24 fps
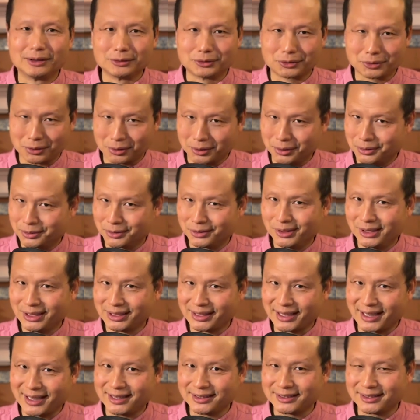从
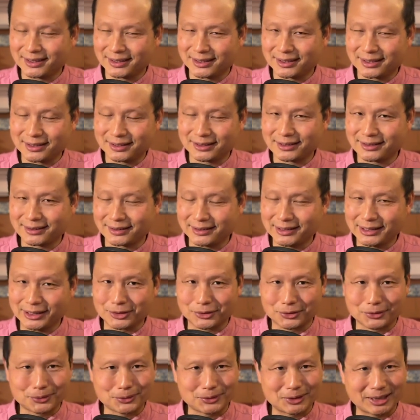他的这个实验
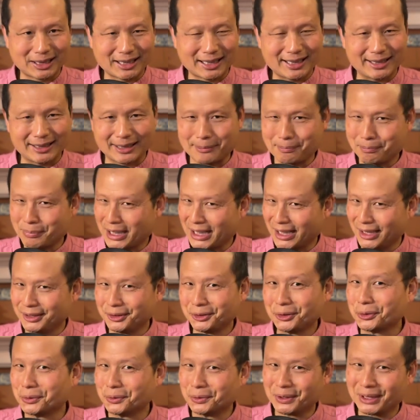数据看，到排
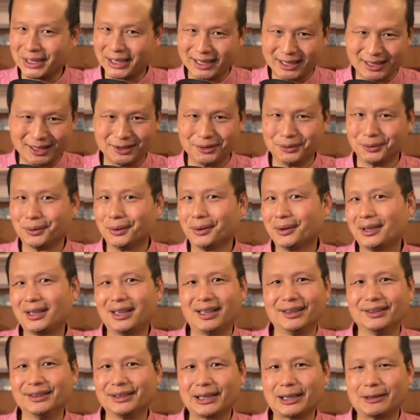除了很多
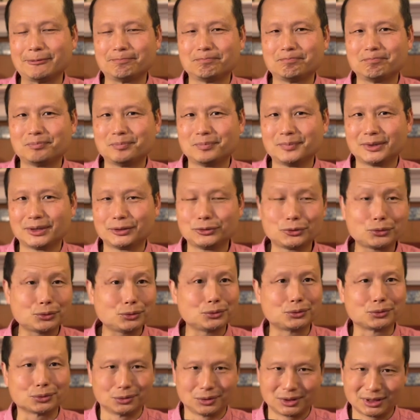人的入
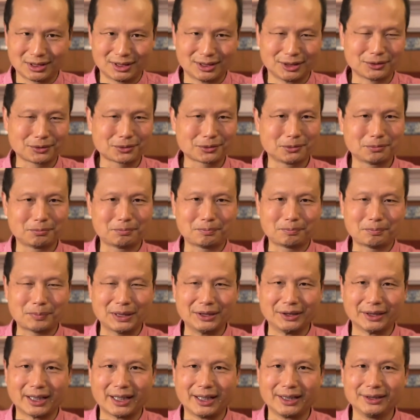组的人数
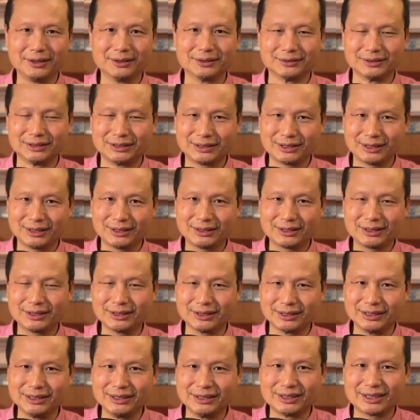本来有接
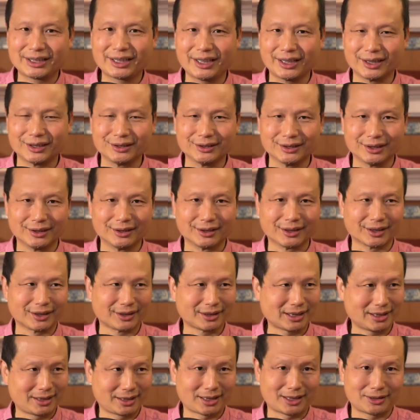近一千人的，
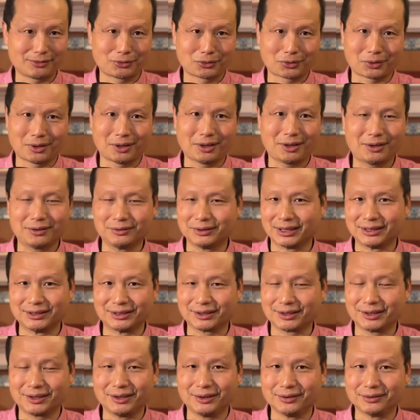但到最后呢，
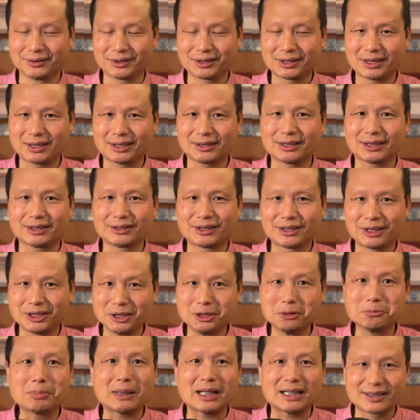只留下了
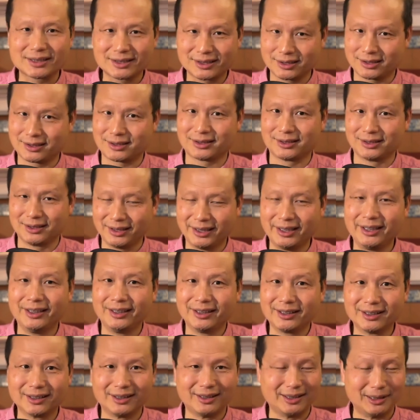七百四十
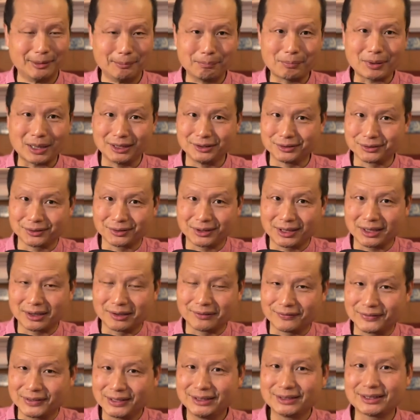一个人，排除掉了
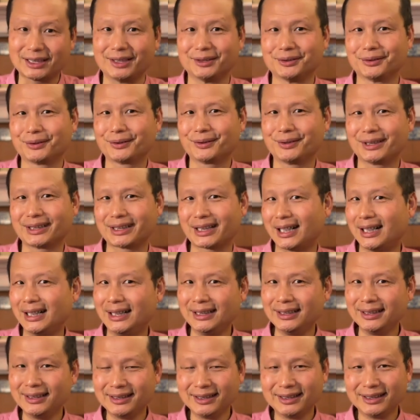非常多的，
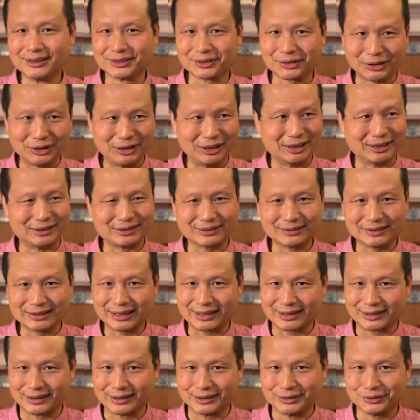所以呢，就
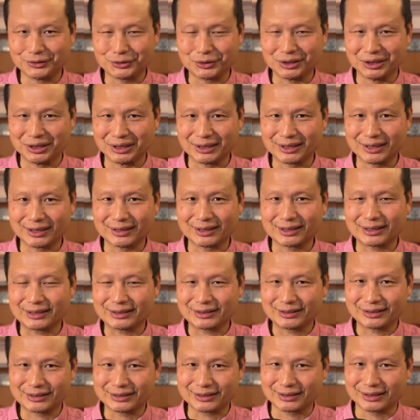让人觉得呢
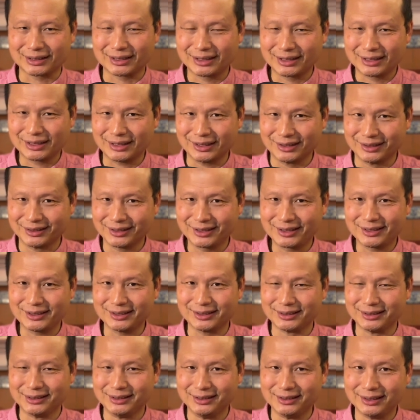是很
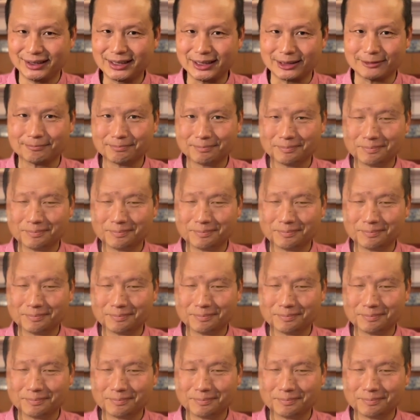可疑的。